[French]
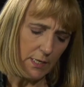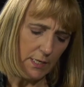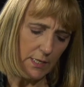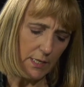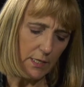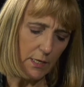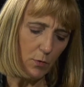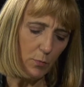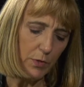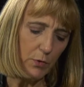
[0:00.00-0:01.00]
c'est-à-dire
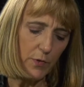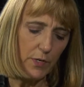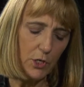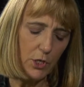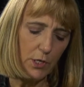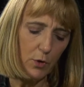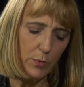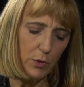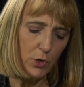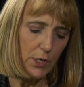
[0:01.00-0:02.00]
le bio-CNG et le
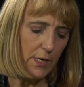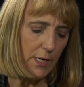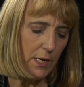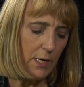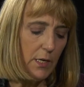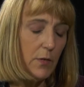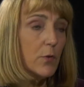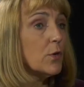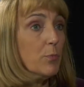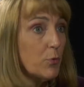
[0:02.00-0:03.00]
bio-GNL,
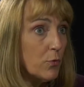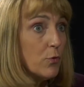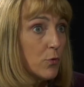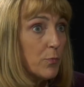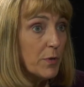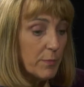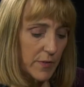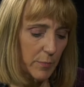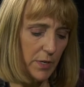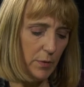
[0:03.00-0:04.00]
ce n'est plus une utopie, mais
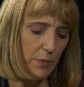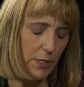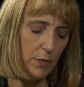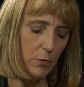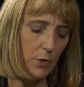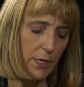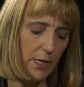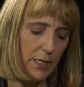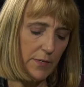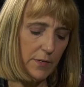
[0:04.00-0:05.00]
c'est bel et bien une
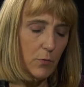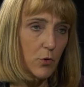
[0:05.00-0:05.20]
réalité